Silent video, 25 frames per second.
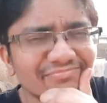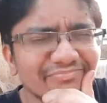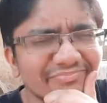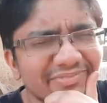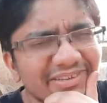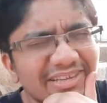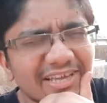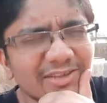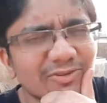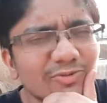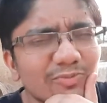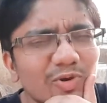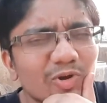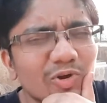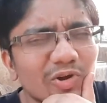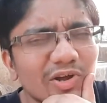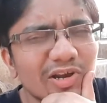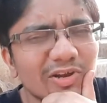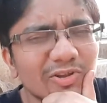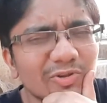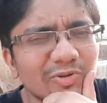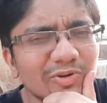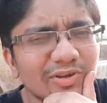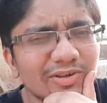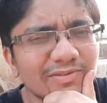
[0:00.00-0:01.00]
पता है तुम लोग
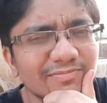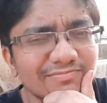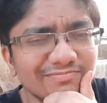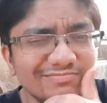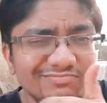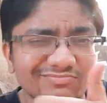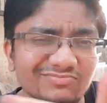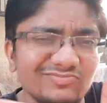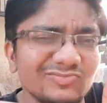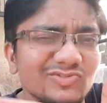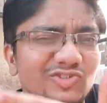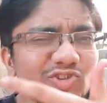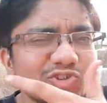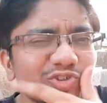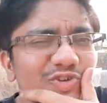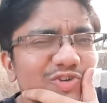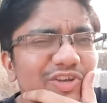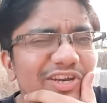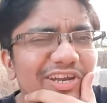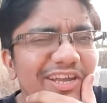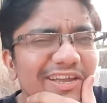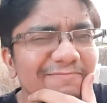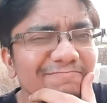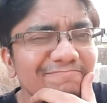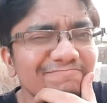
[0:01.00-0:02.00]
कर दोगे
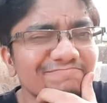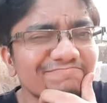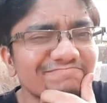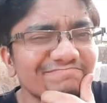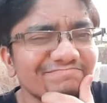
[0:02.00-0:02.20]
शुक्रिया